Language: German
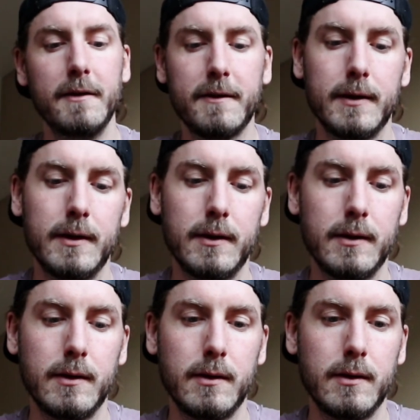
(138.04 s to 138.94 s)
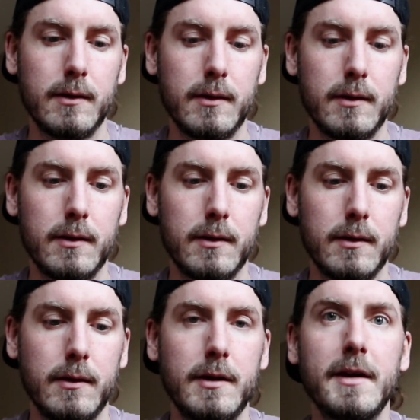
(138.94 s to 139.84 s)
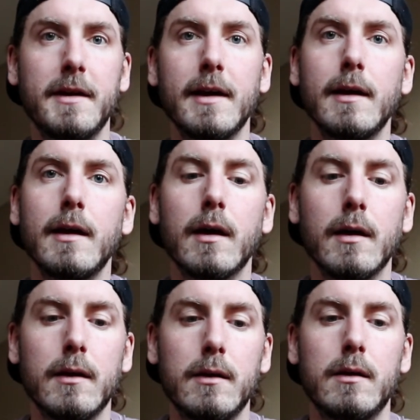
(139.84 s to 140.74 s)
ist das Ding hier.